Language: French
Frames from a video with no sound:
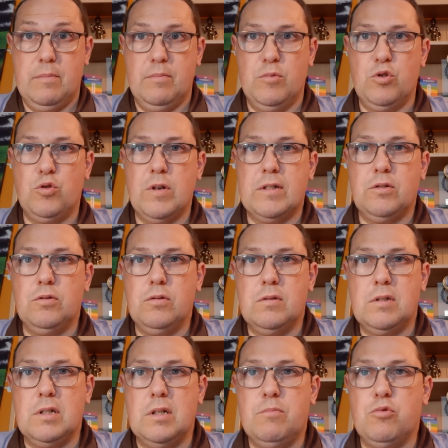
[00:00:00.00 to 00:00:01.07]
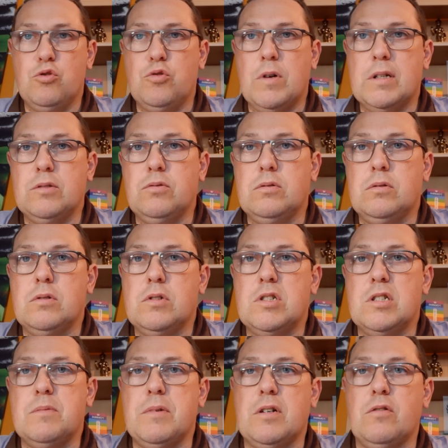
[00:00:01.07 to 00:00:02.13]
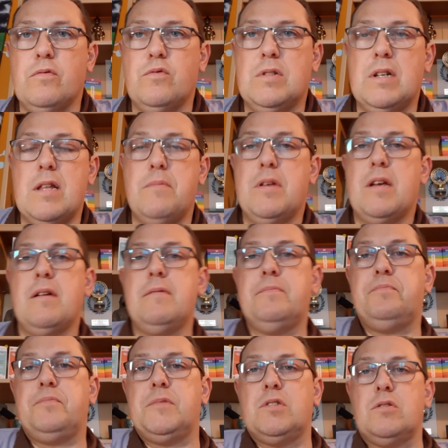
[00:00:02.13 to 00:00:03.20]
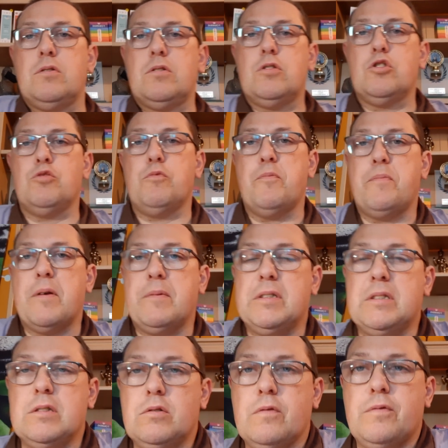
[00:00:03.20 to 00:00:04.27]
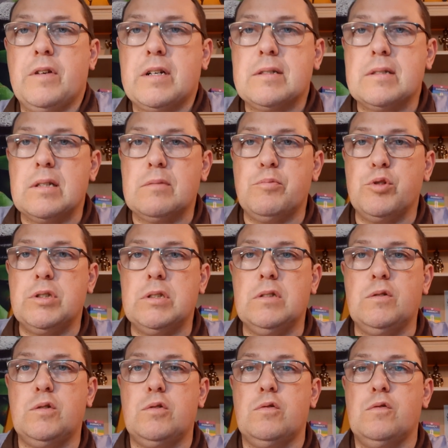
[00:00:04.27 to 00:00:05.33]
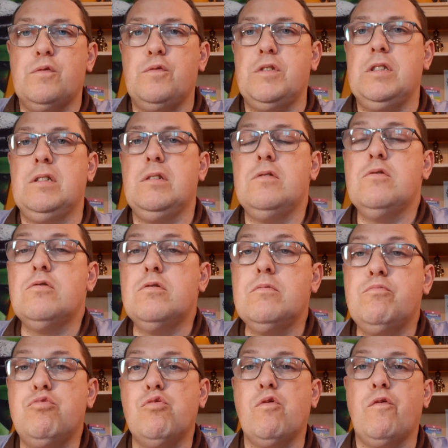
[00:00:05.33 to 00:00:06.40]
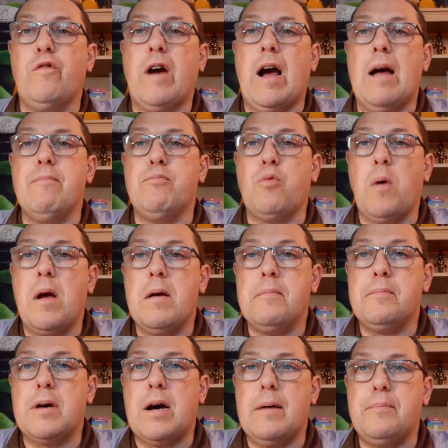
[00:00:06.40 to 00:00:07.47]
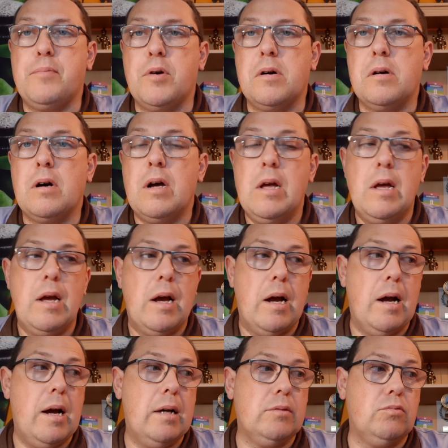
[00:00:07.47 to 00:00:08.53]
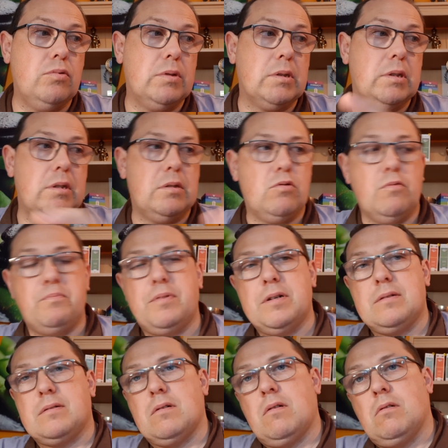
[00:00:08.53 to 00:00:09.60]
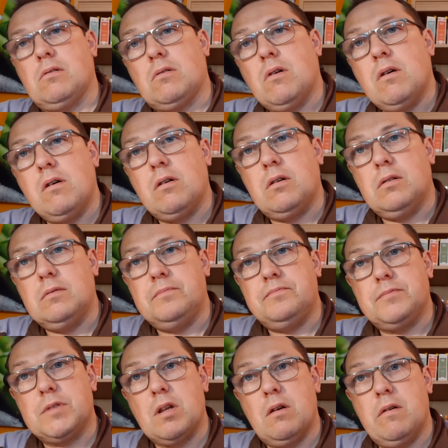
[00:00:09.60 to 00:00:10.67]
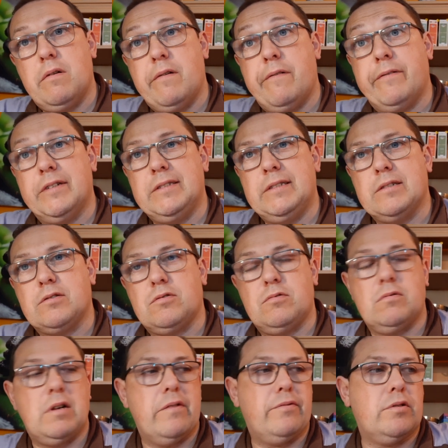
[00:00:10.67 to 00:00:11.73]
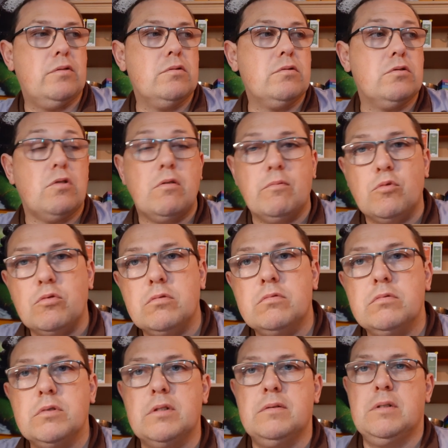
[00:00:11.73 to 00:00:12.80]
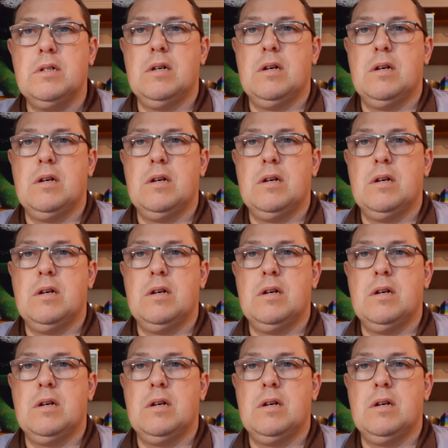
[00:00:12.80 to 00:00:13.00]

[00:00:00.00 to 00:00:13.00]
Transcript: Bonjour à tous et bonjour à toutes, j'espère que vous allez bien. Donc je me permettais de faire cette petite vidéo pour faire un point par rapport à tout ce qui se passe encore, euh, on va dire, sur la France, dans le monde,